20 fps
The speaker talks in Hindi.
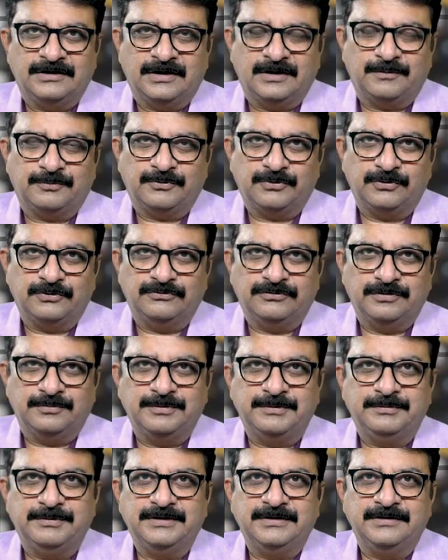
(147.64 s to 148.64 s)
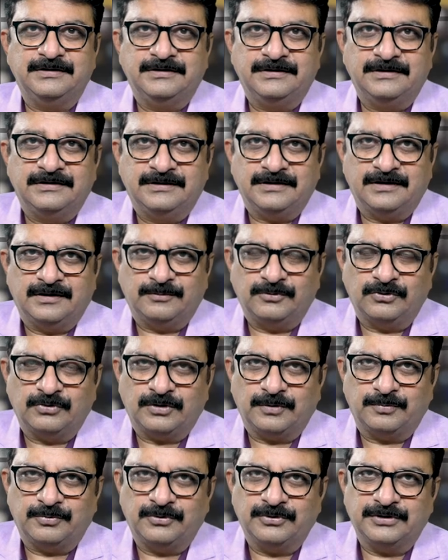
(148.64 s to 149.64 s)
आपको जब भी हम
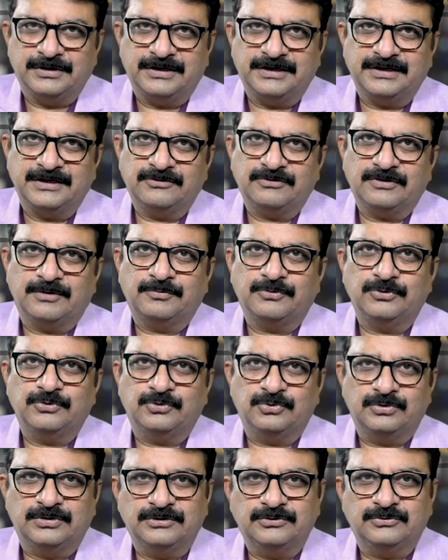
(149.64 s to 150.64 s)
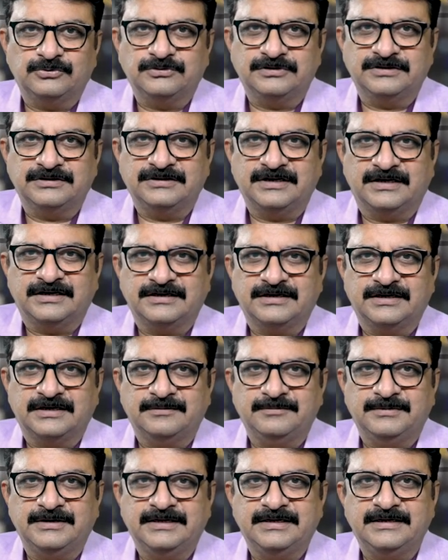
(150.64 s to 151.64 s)
लोग अपलोड करेंगे तो आपको तुरंत उनकी
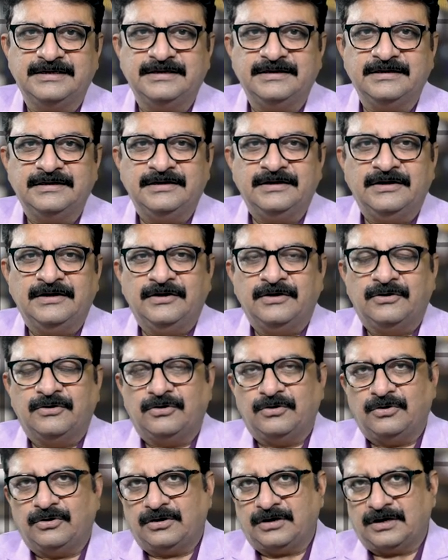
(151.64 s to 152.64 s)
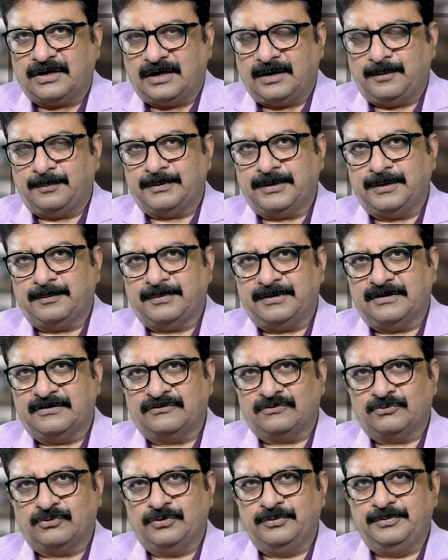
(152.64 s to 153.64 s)
जानकारी मिलेगी और आपके
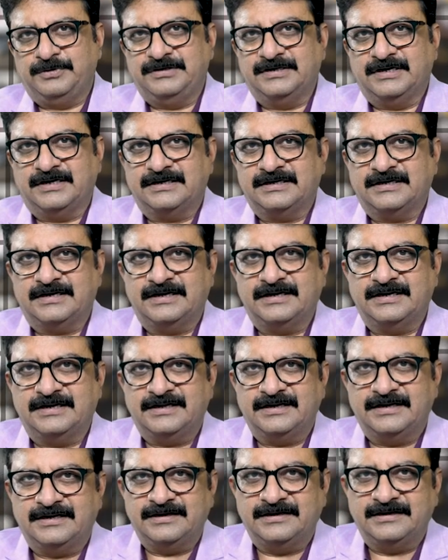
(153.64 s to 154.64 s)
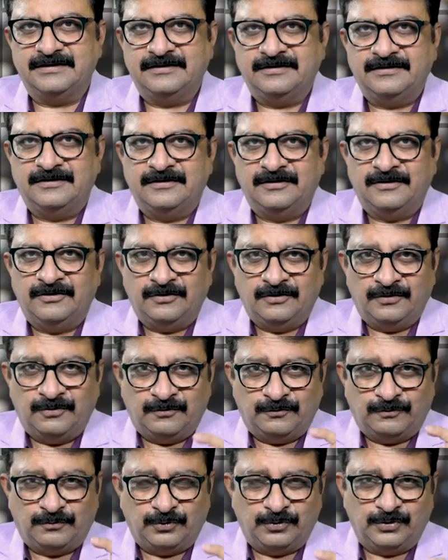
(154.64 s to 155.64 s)
पास कोई भी जानकारी रहेगी
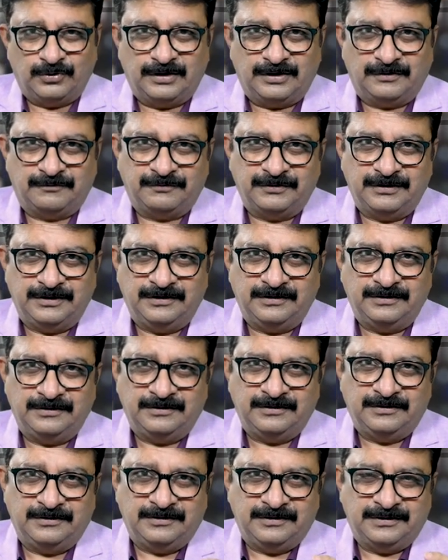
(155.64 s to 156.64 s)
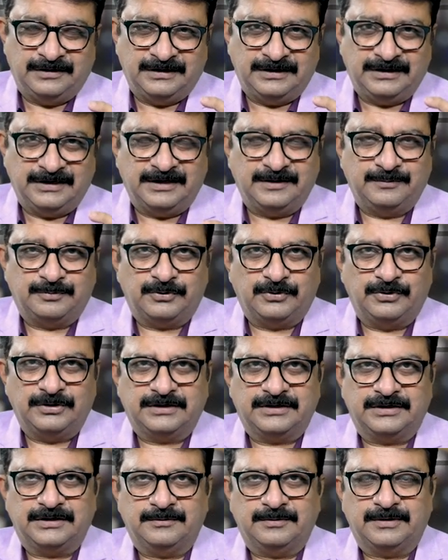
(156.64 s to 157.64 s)
फ़ोटोग्राफी नए
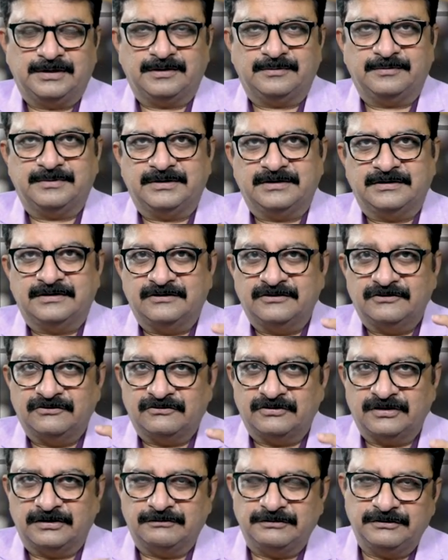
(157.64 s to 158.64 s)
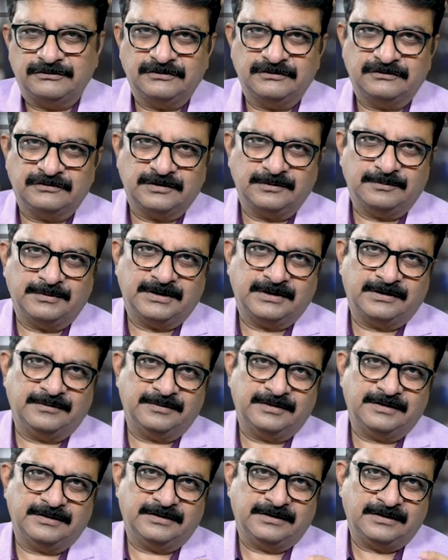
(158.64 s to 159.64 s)
प्रोडक्ट के बारे में सर्विसेज के बारे
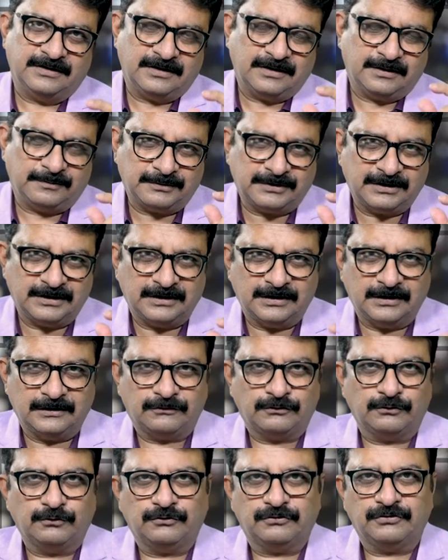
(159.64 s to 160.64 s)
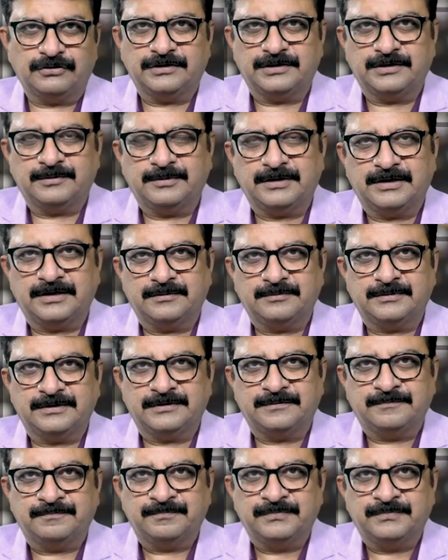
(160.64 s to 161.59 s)
में आपके एसोसिएशन के बारे में